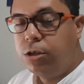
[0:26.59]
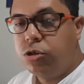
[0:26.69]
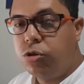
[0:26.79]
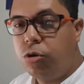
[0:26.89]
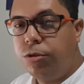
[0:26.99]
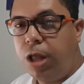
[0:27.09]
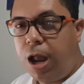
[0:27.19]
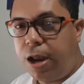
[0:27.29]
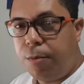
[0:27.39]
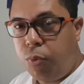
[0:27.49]
son de
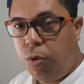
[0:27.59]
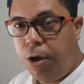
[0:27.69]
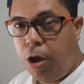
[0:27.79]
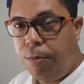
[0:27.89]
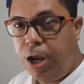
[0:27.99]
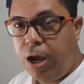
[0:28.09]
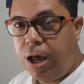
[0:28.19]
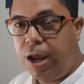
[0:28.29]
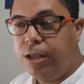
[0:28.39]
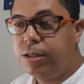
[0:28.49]
la República
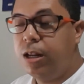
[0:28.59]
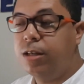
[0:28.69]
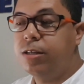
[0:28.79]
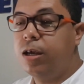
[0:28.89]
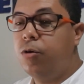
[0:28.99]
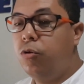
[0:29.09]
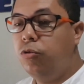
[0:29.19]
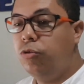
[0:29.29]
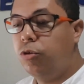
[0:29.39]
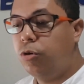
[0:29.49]
Dominicana y es el
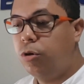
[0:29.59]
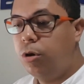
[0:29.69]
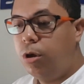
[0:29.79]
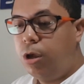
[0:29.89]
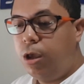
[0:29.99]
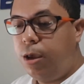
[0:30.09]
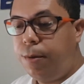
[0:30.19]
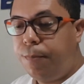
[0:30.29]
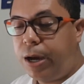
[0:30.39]
segundo eh,